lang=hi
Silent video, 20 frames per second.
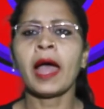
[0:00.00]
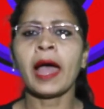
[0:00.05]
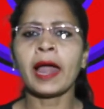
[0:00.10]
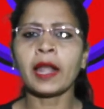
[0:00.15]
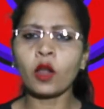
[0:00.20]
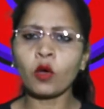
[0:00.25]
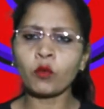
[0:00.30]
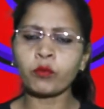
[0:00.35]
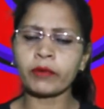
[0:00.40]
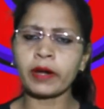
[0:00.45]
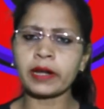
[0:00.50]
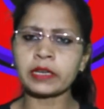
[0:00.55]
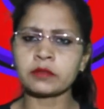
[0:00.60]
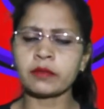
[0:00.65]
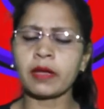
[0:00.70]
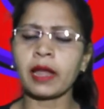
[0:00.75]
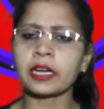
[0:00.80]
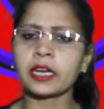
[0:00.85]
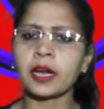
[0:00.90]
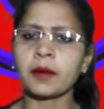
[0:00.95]
हेलो
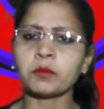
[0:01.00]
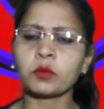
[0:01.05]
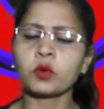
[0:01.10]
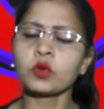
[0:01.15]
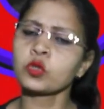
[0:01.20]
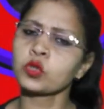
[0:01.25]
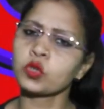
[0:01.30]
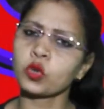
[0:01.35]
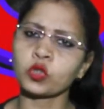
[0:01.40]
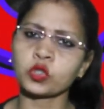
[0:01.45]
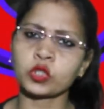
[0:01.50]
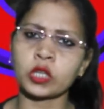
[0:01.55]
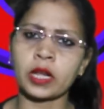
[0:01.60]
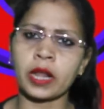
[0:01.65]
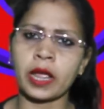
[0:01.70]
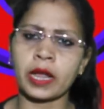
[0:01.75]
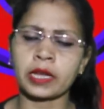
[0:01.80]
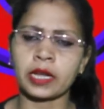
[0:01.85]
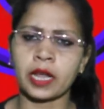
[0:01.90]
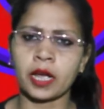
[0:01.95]
फ्रेंड्स वेलकम टू
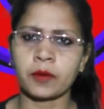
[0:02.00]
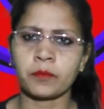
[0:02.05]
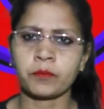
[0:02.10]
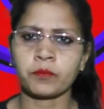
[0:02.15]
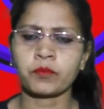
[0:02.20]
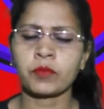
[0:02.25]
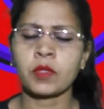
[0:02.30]
सोशल आईना